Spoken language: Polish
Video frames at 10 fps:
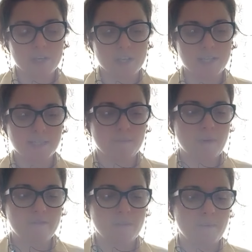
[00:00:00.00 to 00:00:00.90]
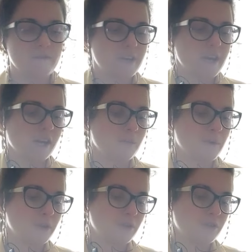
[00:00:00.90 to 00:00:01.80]
Nie jestem pewny, pewna, jako
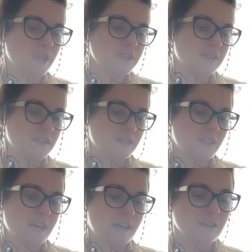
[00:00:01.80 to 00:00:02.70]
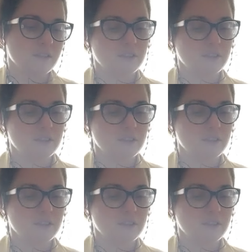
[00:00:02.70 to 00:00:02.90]
podjąć decyzję.